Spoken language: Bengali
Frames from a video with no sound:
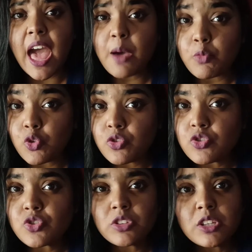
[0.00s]
এমন
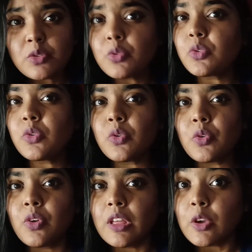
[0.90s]
যদি কোনো
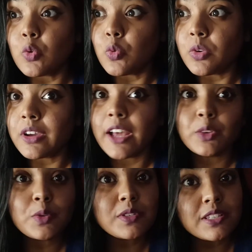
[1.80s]

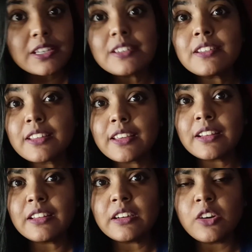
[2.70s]
কুখ্যাত সিরিয়াল
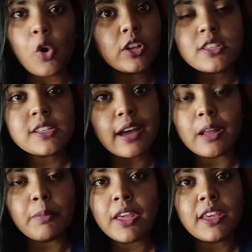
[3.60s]
কিলার হঠাৎ
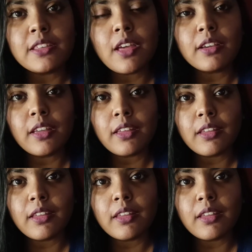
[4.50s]
ছাড়া পেয়ে গিয়ে থাকে